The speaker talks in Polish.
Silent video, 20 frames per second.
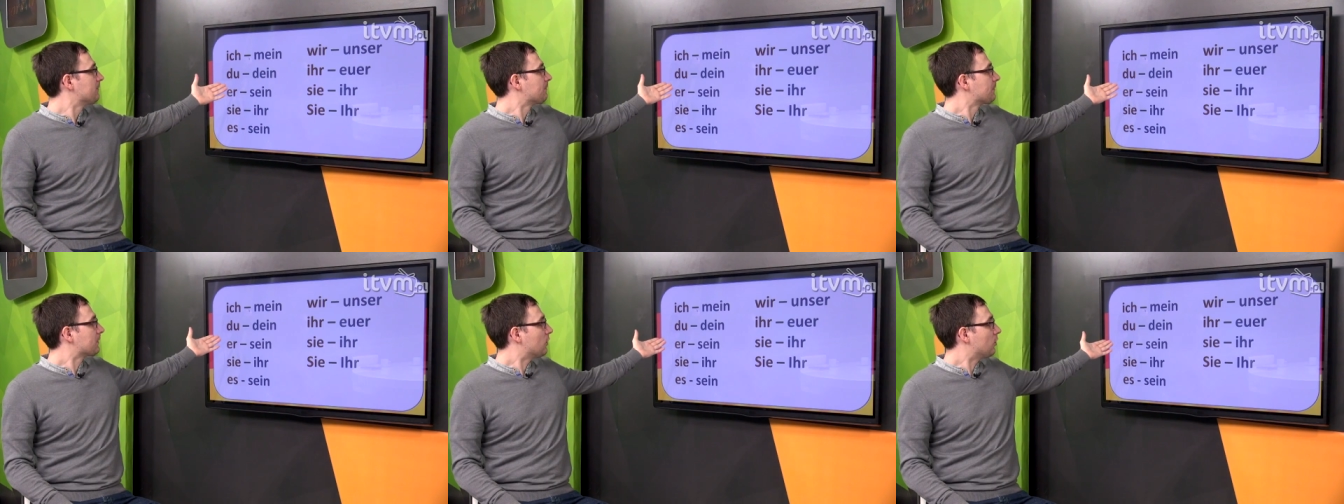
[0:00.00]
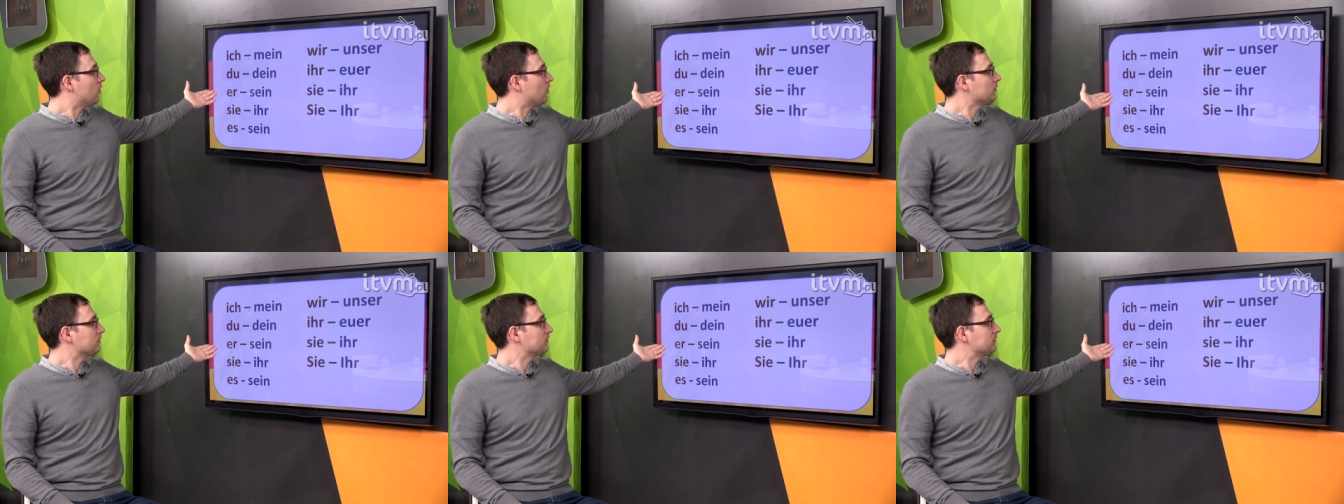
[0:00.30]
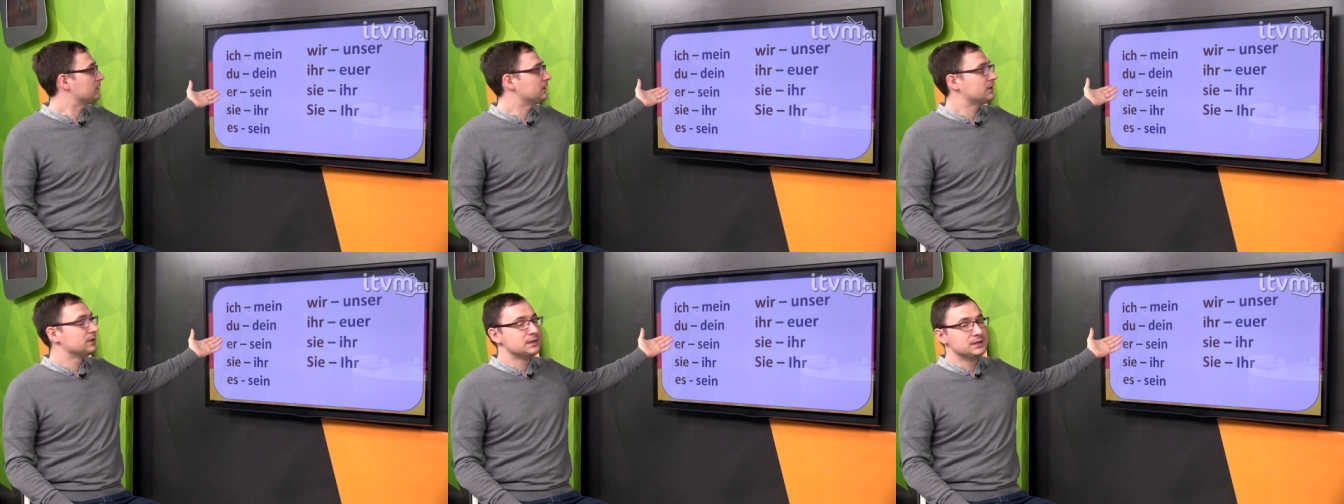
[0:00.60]

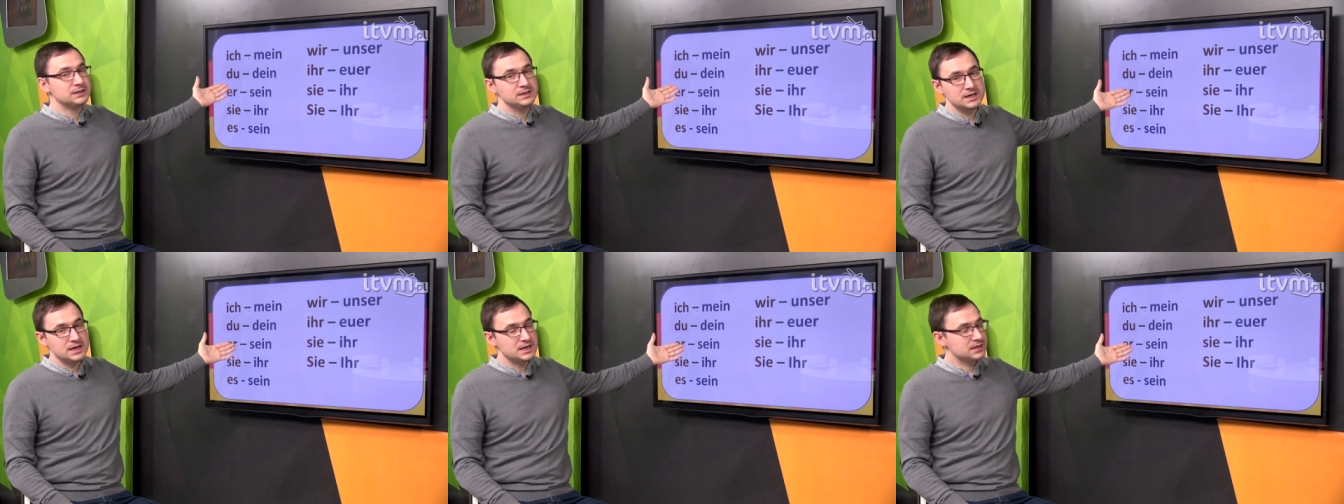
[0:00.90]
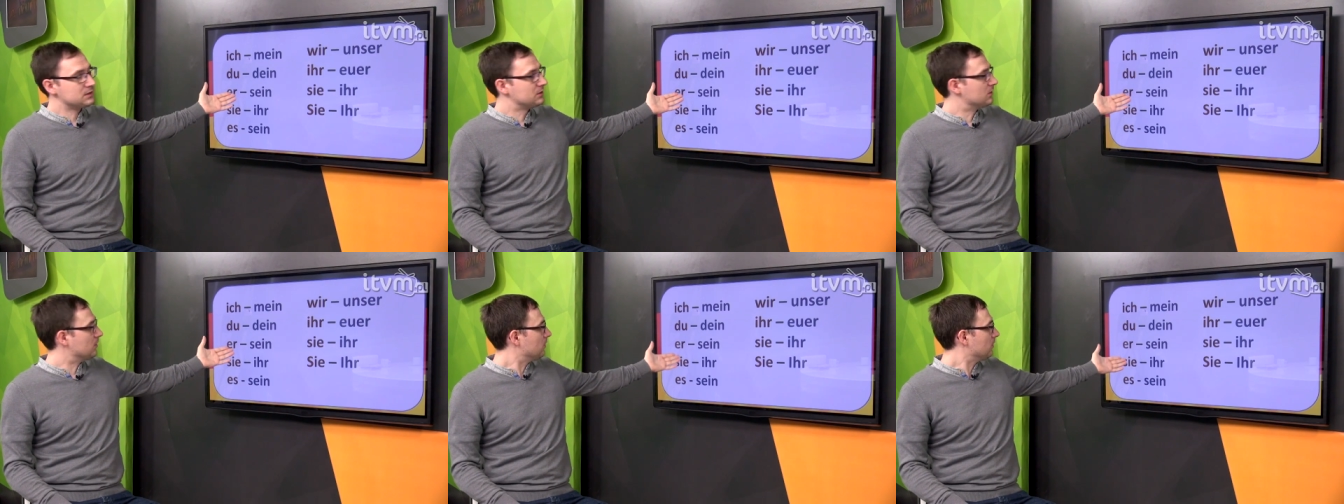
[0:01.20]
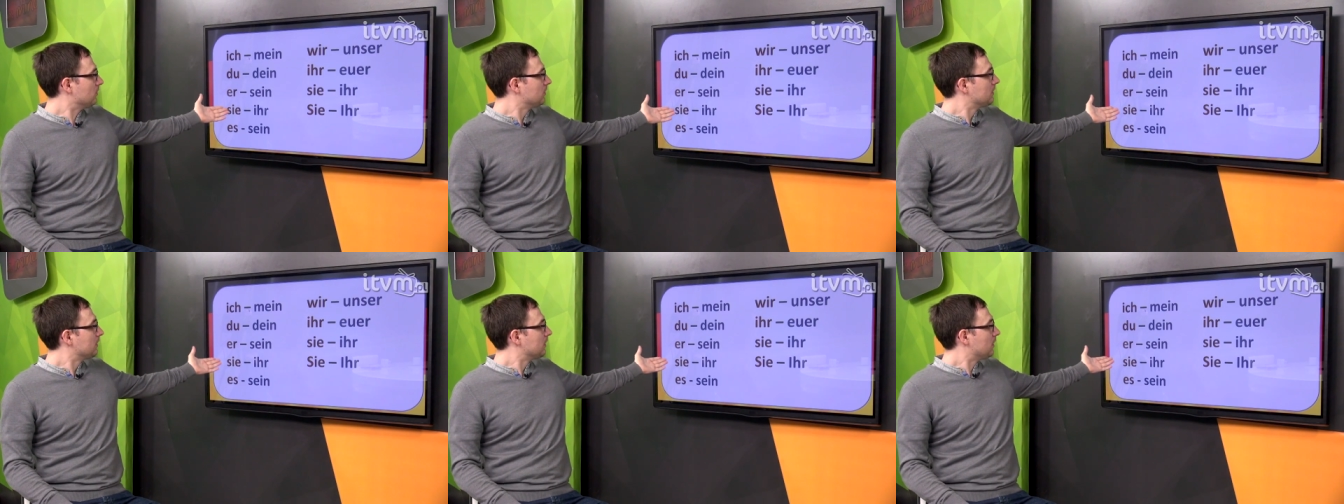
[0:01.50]
on, jego,
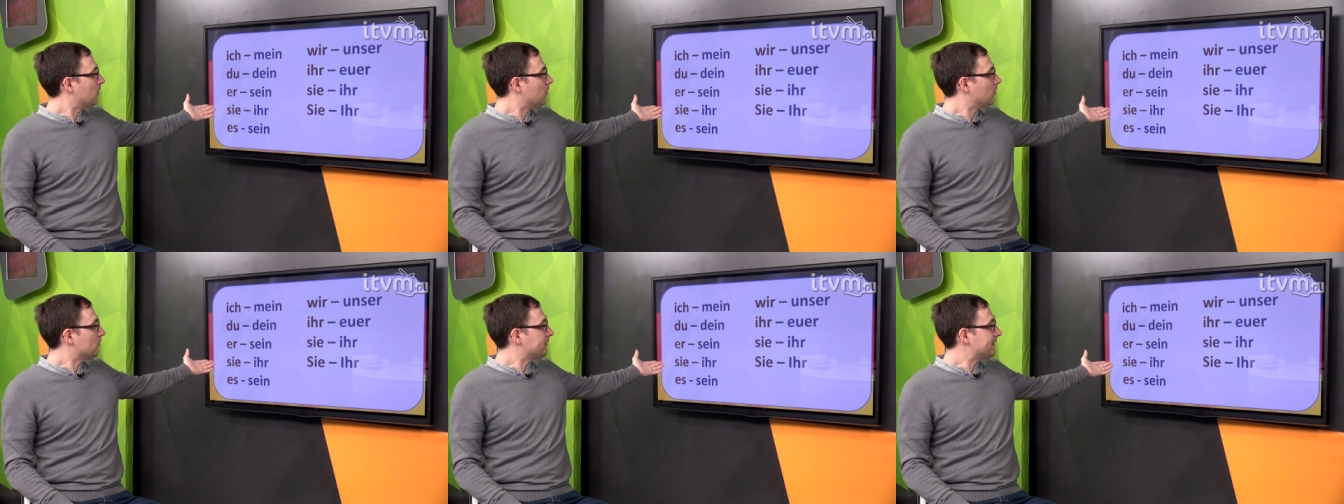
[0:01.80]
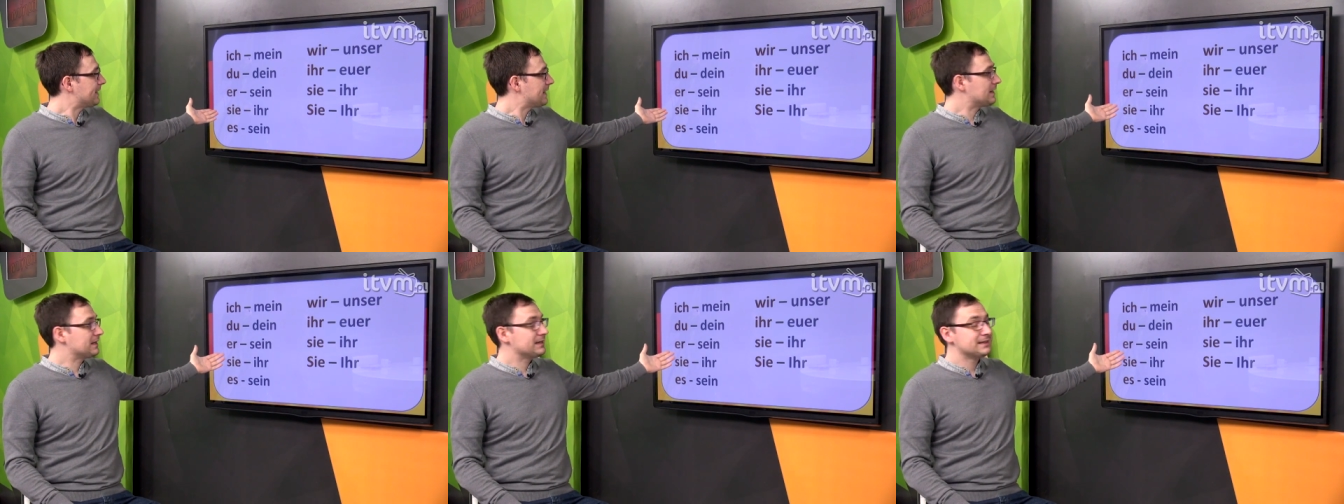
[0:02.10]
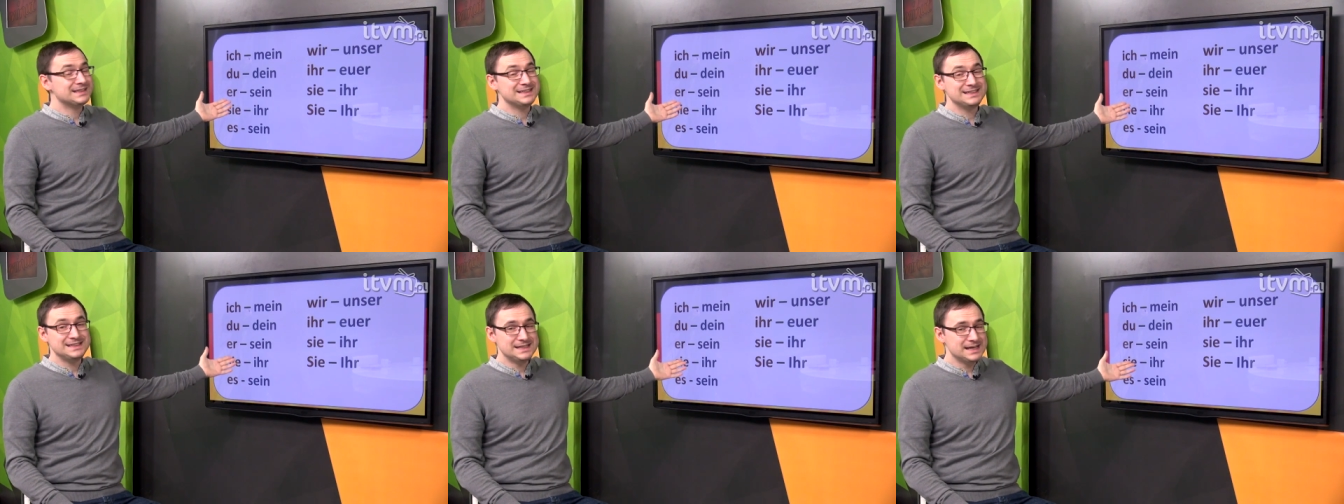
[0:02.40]
ona,
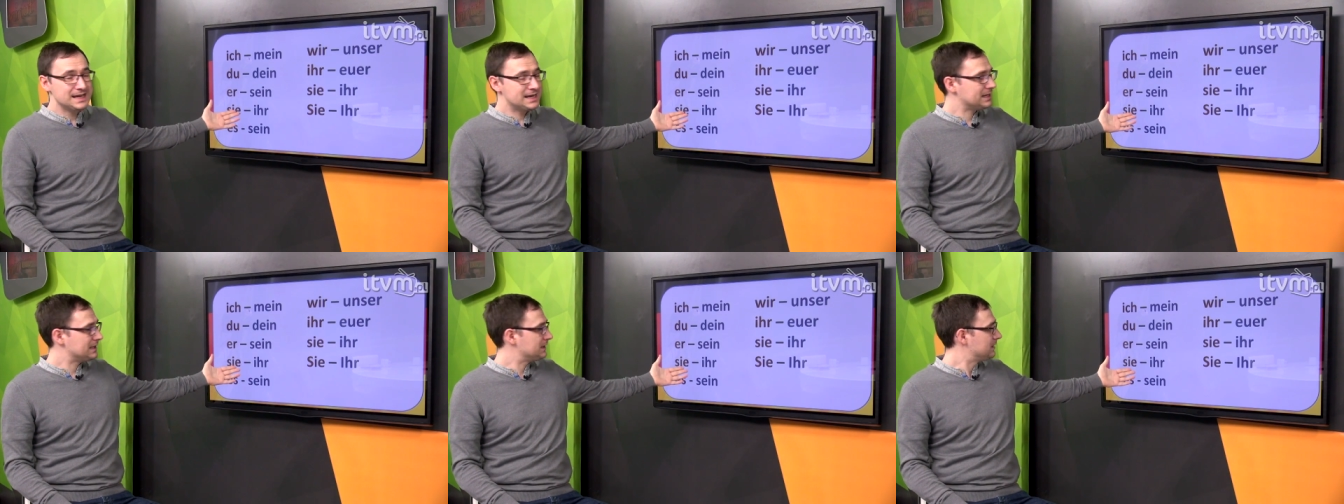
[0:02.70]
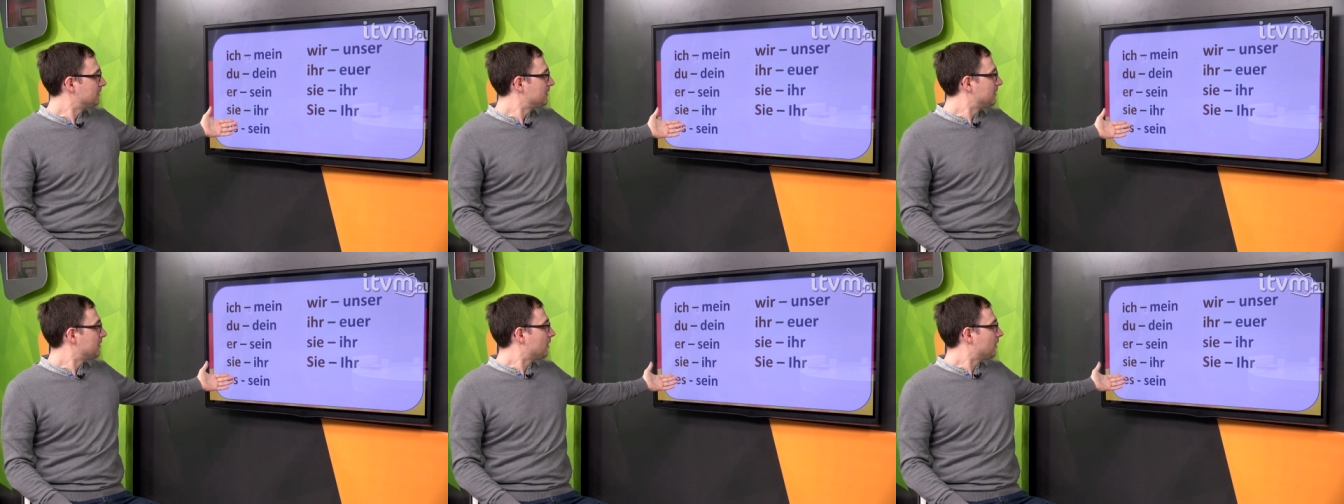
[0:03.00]
jej,